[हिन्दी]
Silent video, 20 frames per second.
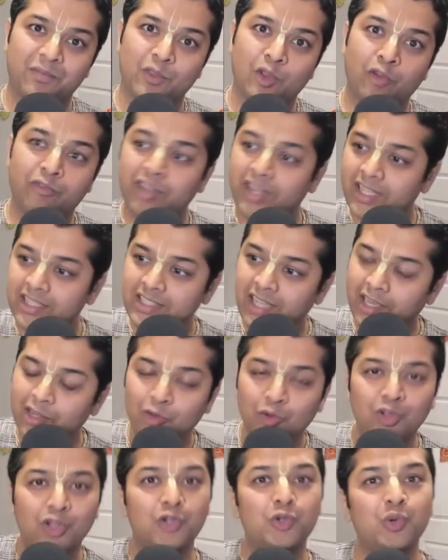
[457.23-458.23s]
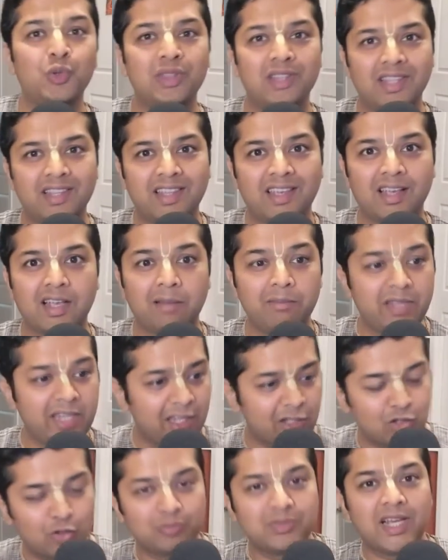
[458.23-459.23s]
और फिर ये जाके उनको ढूंढते थे कभी ये
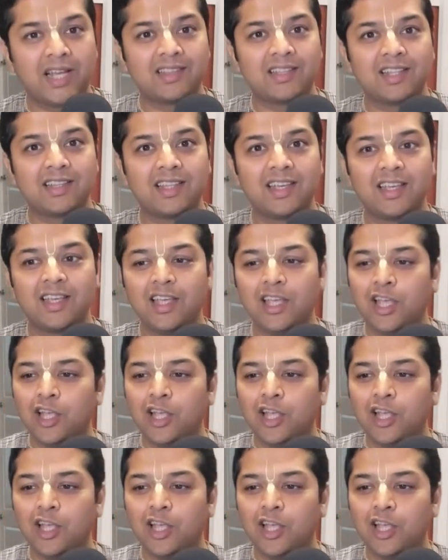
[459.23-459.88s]
छुप जाते थे